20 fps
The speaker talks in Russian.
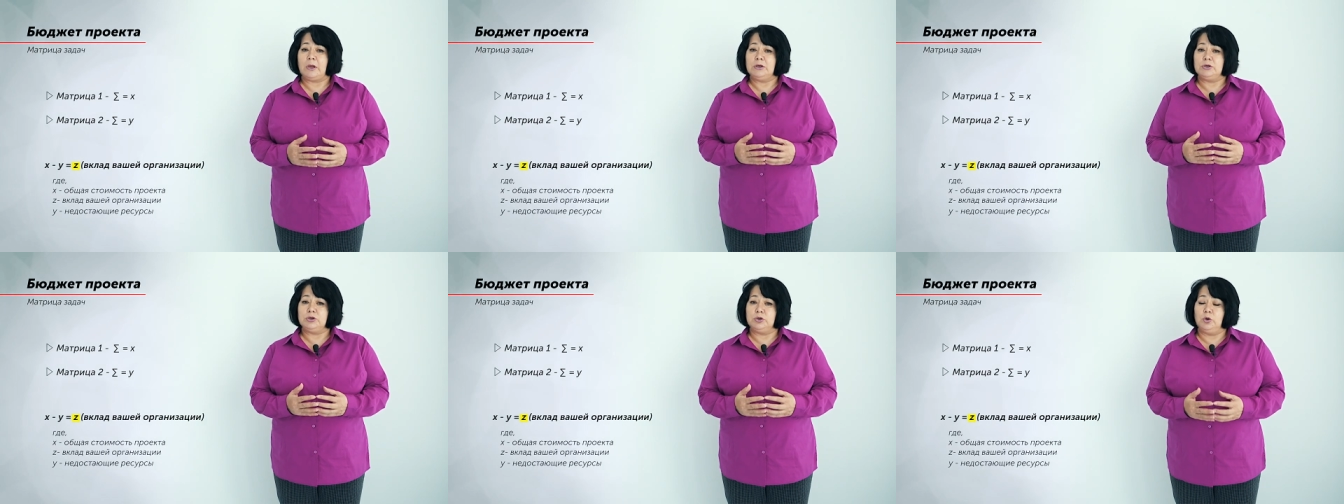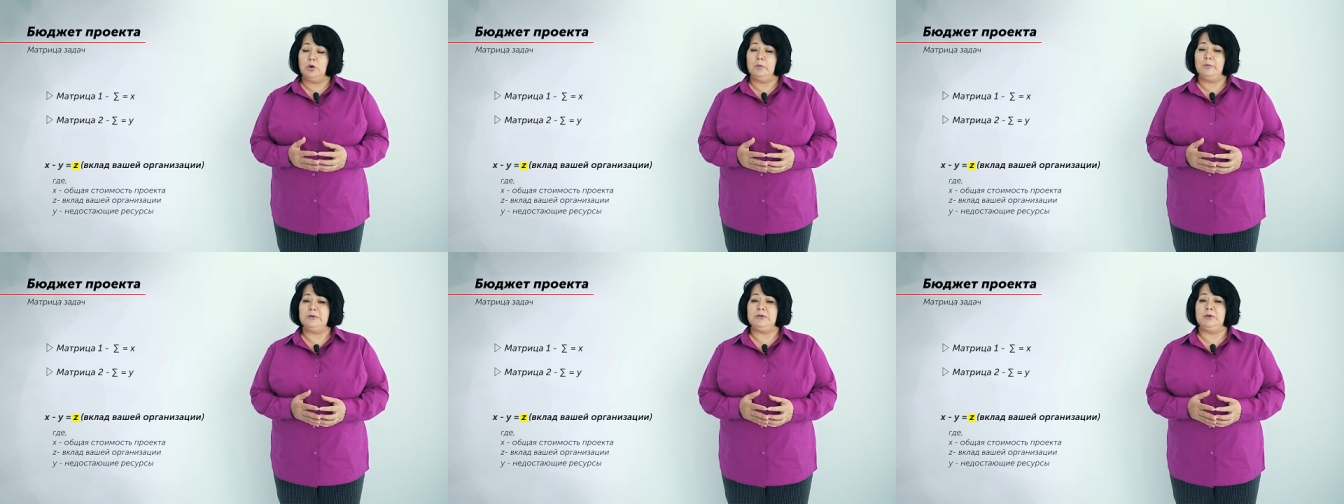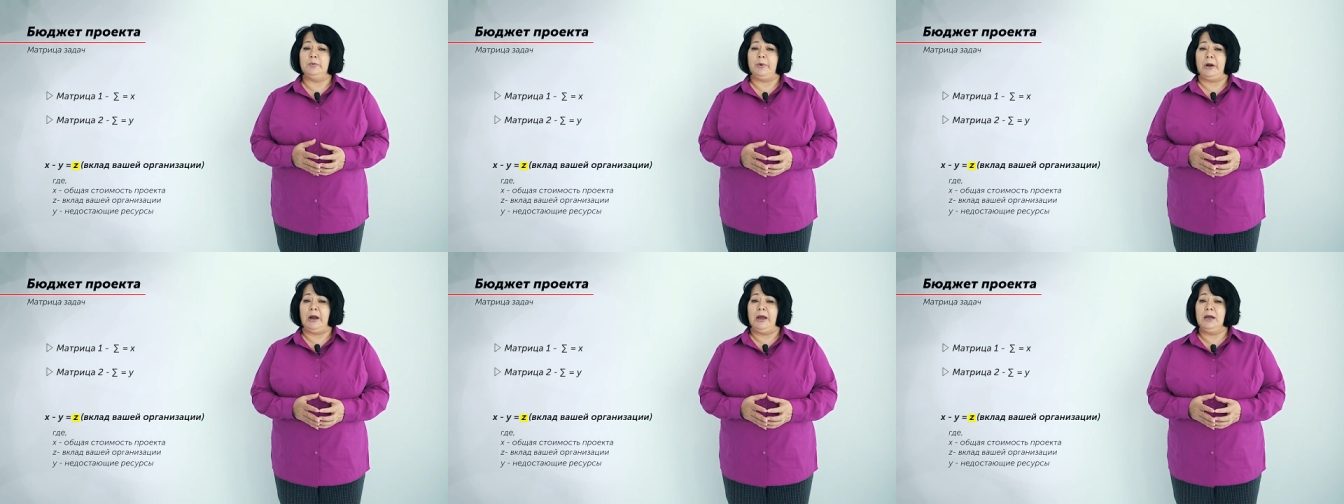
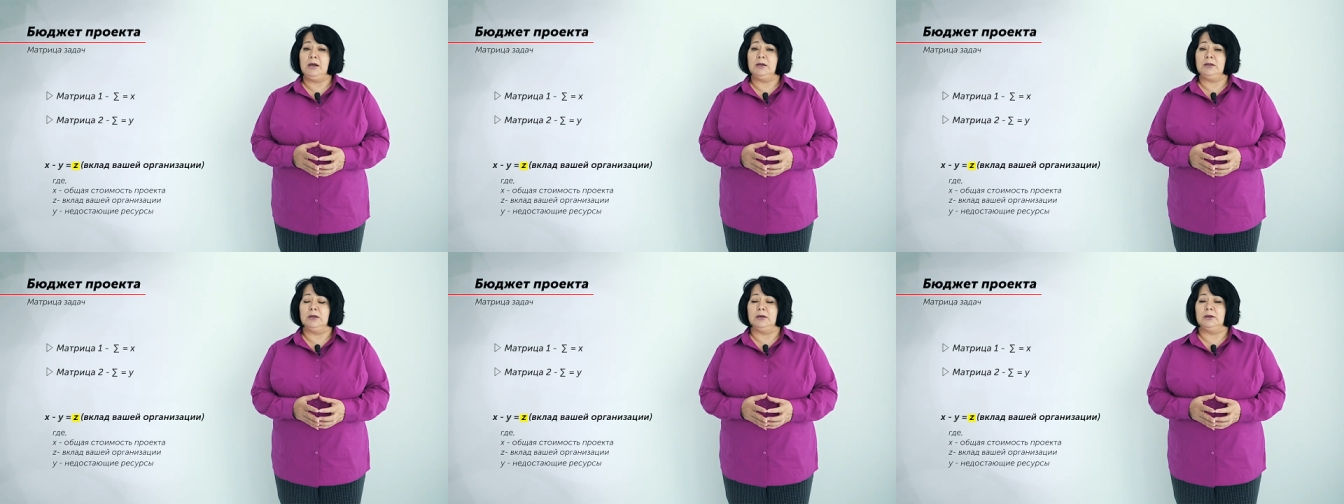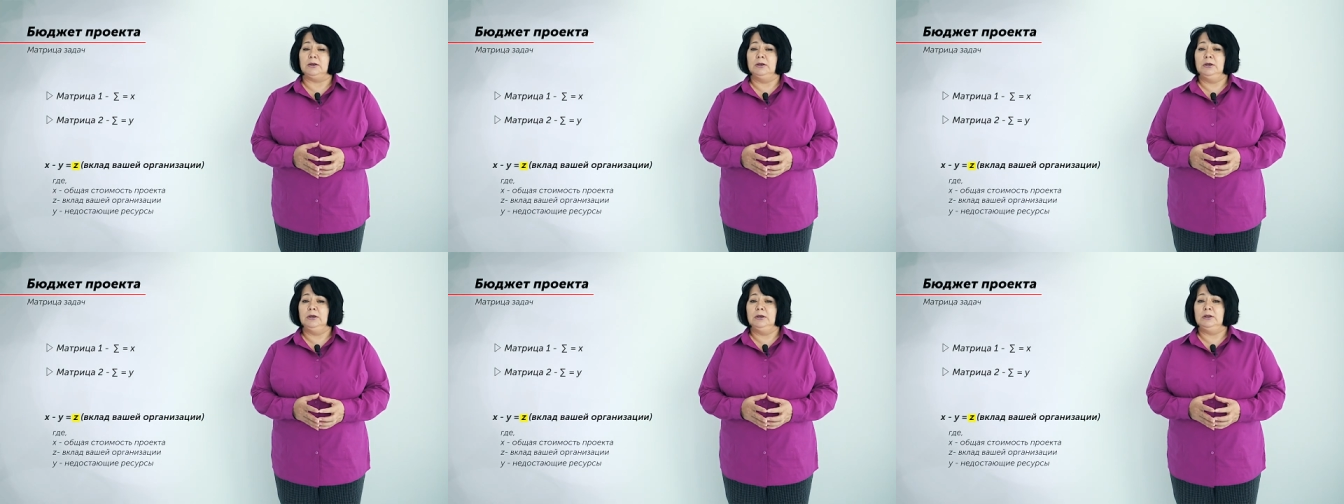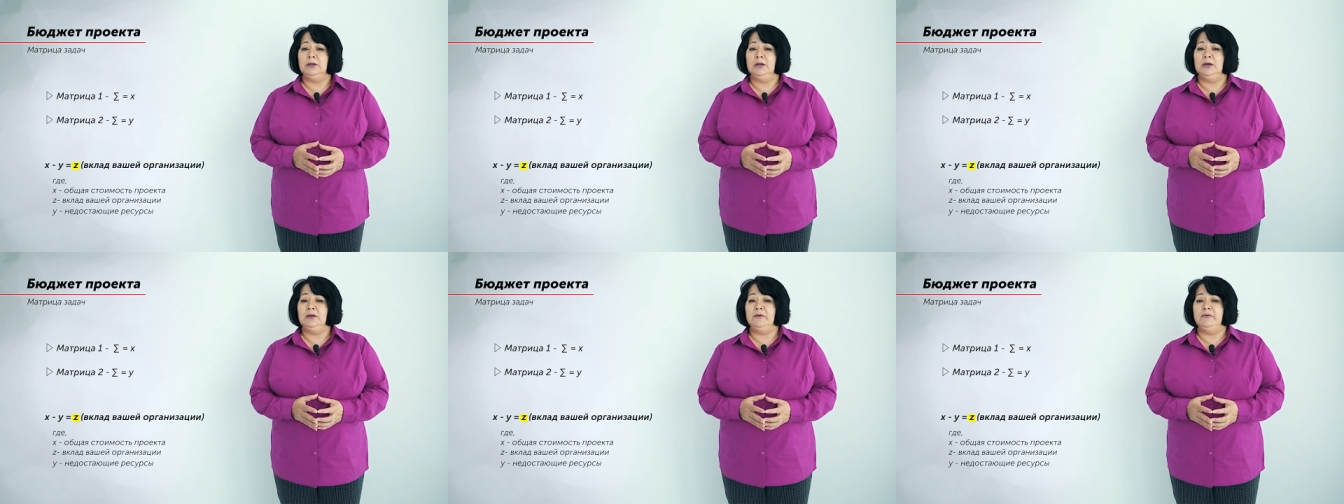стоимости проекта
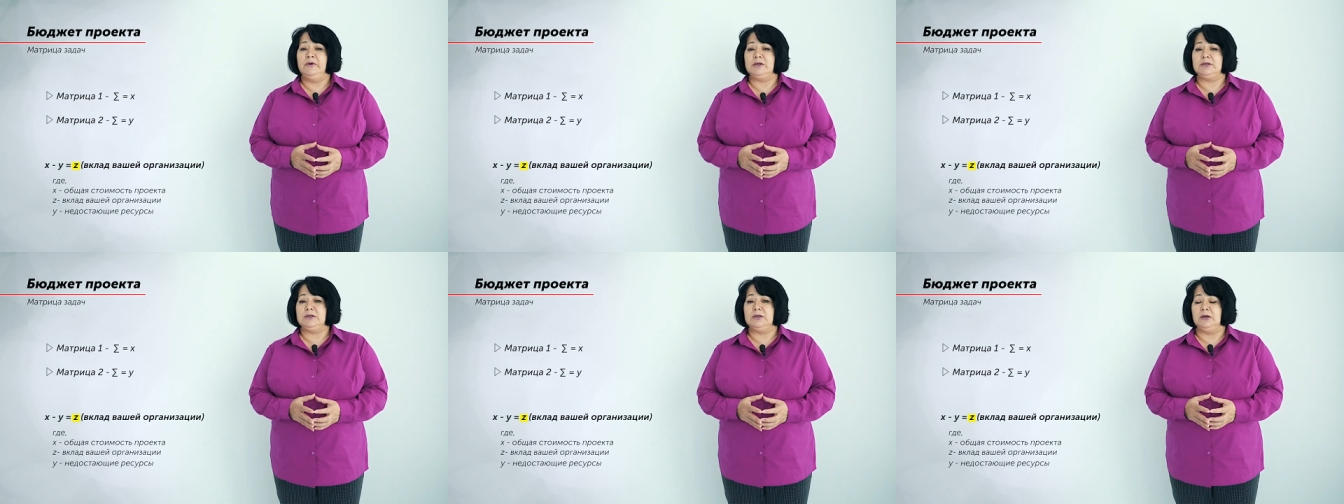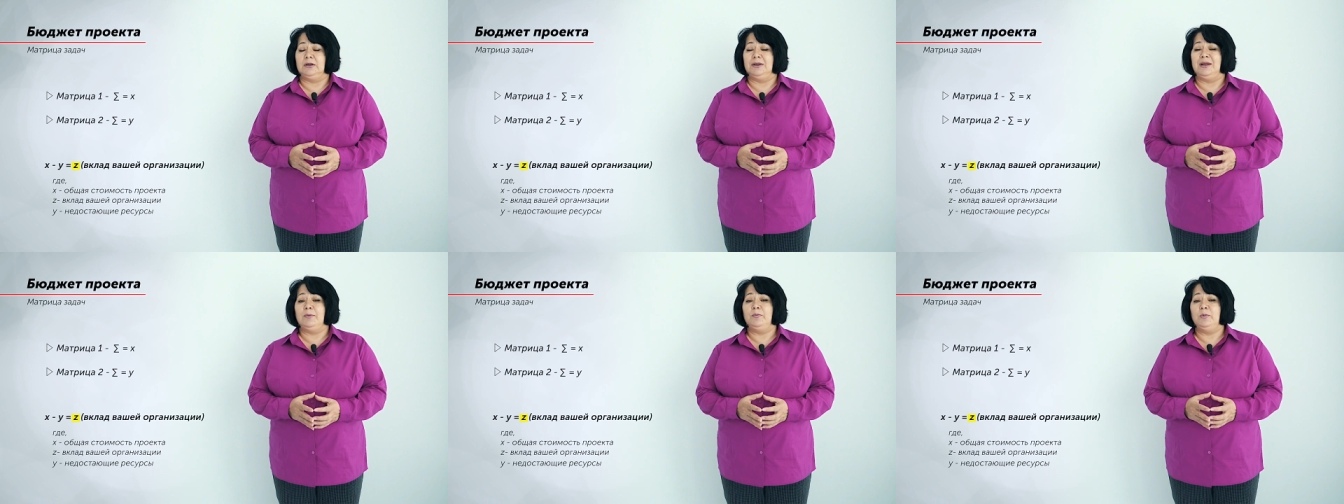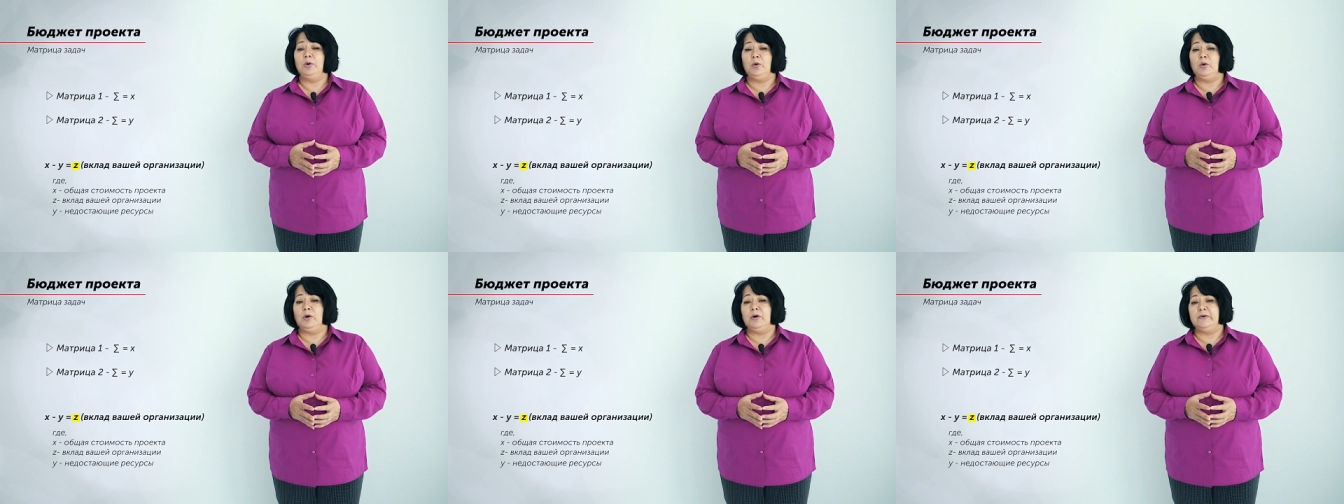для инвестора
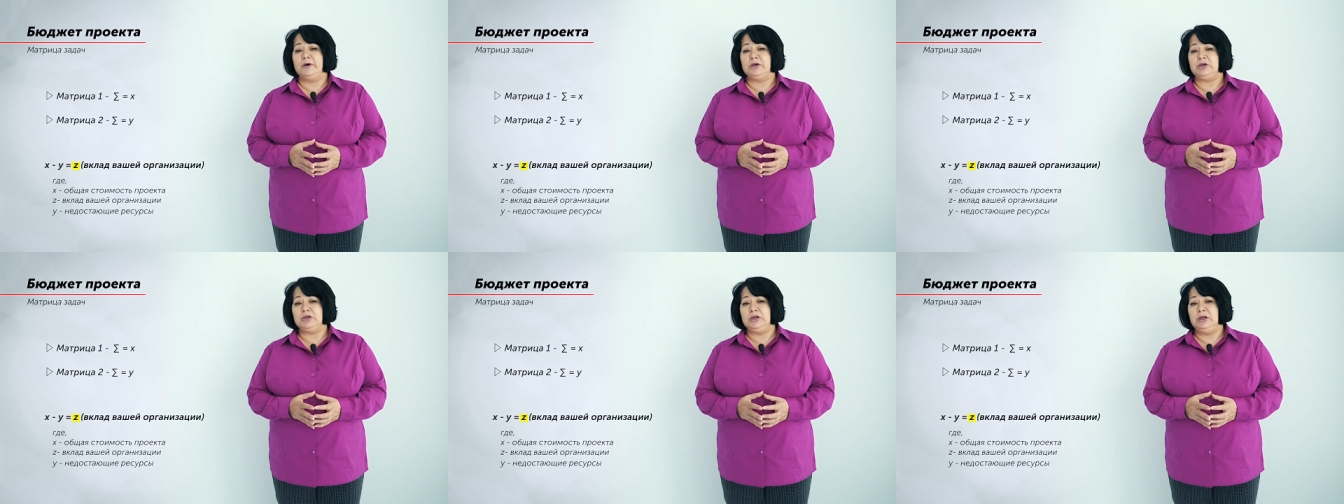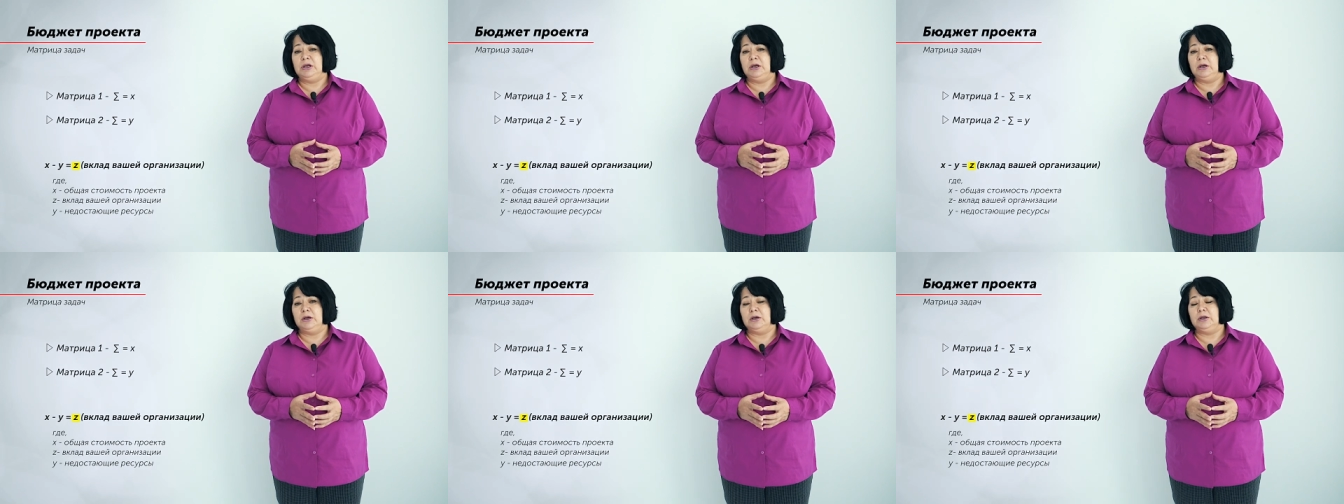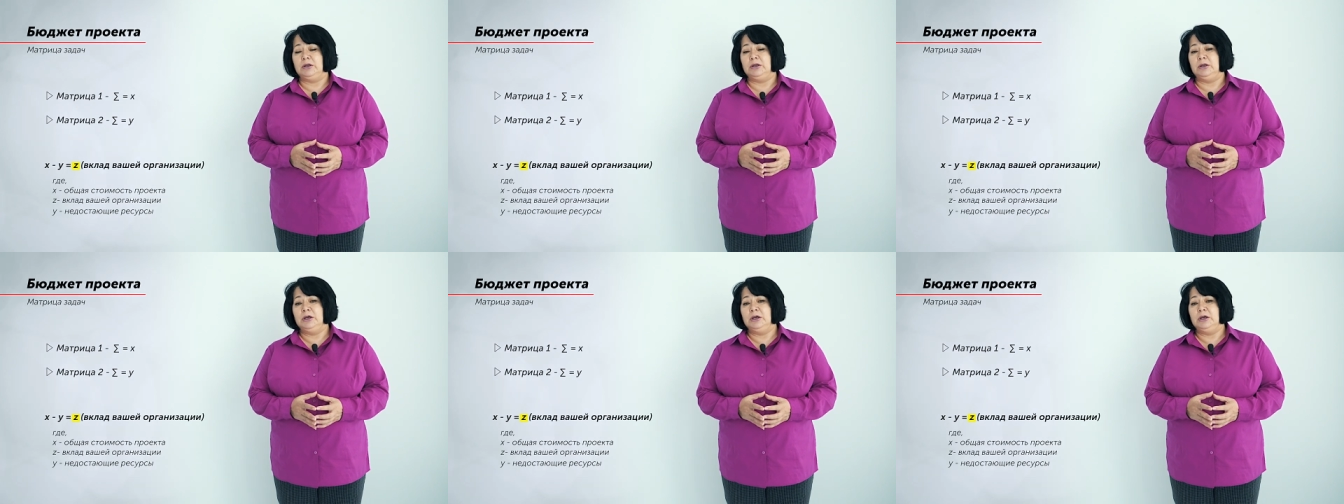намного важнее,